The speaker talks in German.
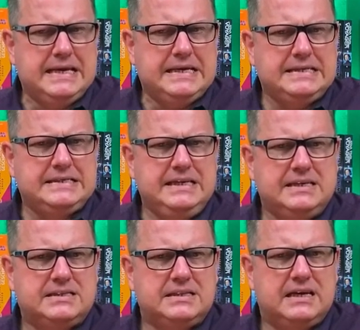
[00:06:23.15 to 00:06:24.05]
Sie
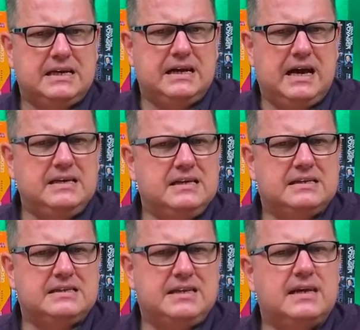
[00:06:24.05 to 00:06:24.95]
ist
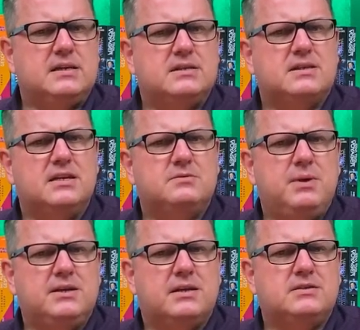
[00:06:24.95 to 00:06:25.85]
eine
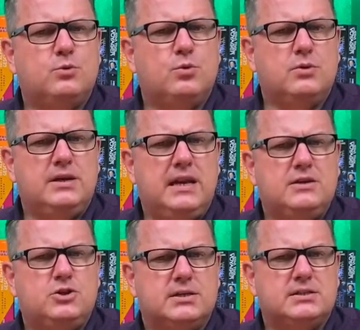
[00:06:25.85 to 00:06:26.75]
Texas-Transplantation und
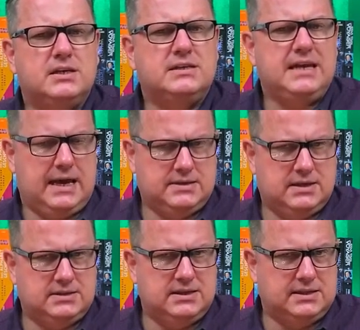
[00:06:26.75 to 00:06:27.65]
nennt Justin
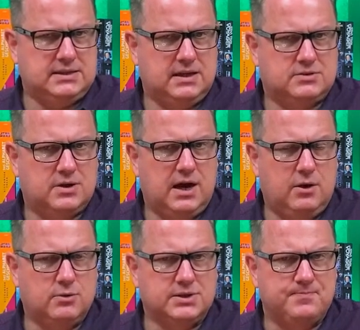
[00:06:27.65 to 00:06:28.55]
Texas jetzt ihr
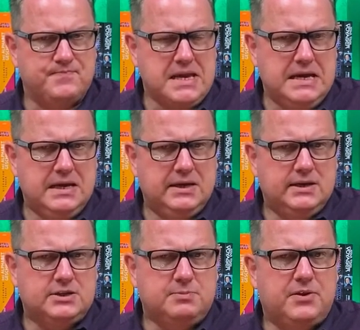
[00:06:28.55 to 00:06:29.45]
Zuhause.
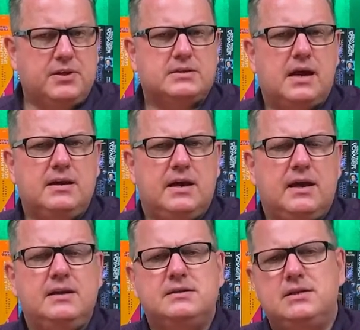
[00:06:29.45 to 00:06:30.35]
Smith ist eine
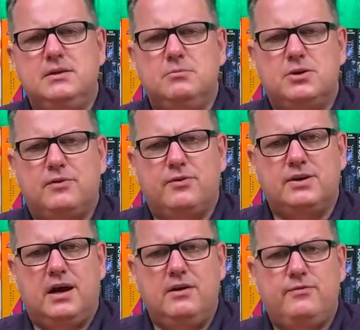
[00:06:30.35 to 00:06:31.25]
alleinerziehende Mutter von
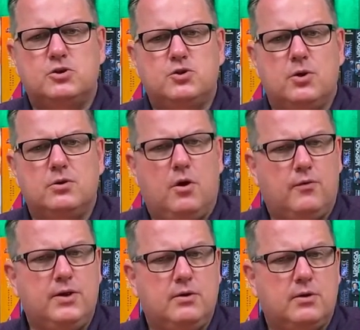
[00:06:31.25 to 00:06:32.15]
drei verstörend
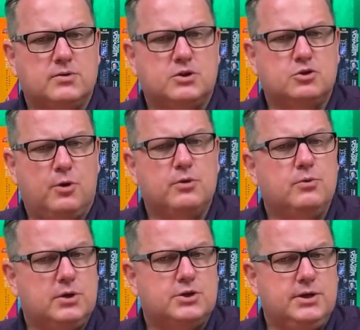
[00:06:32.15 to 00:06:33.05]
offenen und ausgesprochen
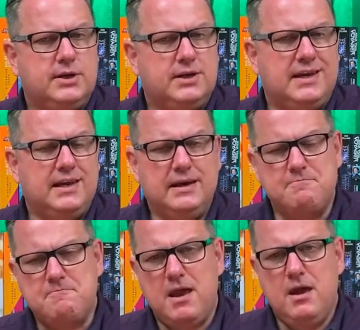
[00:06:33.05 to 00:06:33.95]
unterschiedlichen
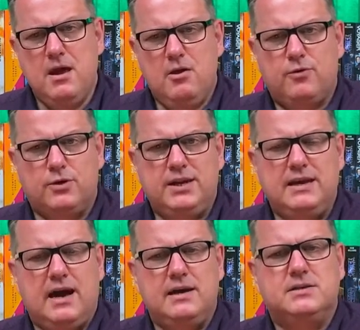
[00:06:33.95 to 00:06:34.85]
Kindern, von
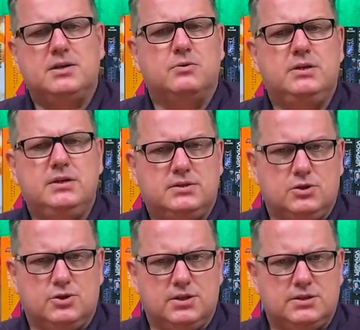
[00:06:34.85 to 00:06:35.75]
denen eines
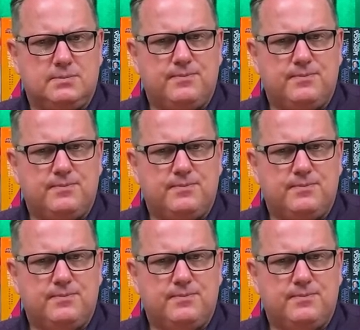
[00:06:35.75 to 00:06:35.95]
autistisch ist.